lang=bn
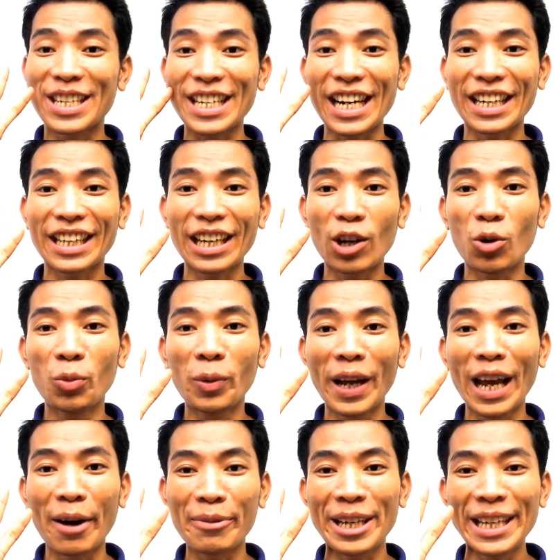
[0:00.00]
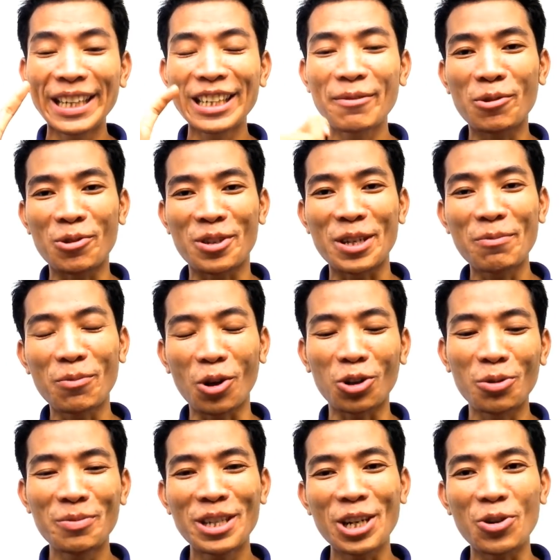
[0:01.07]
আমি হচ্ছে চারটা উপায়ে আমি ইনকাম
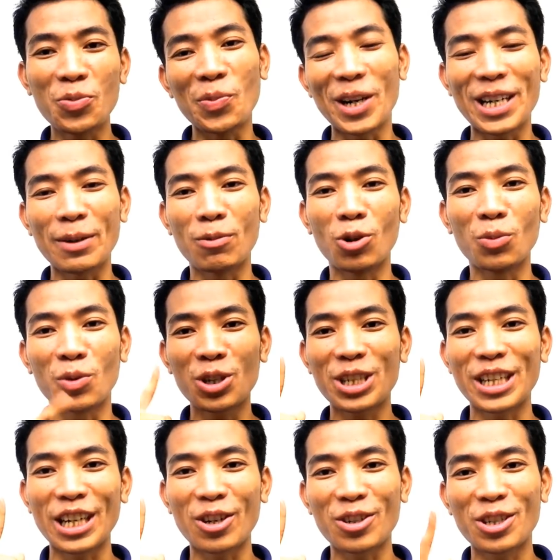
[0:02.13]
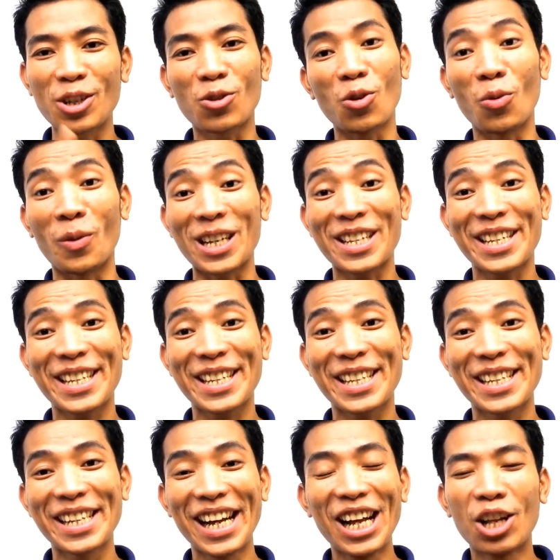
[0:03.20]
করছি প্রথম যে উপায়টা বলবো সেটা হচ্ছে
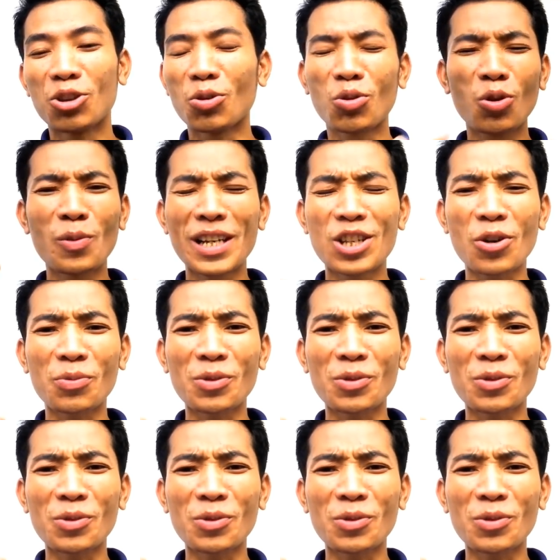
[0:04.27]
গ্লোবাস তো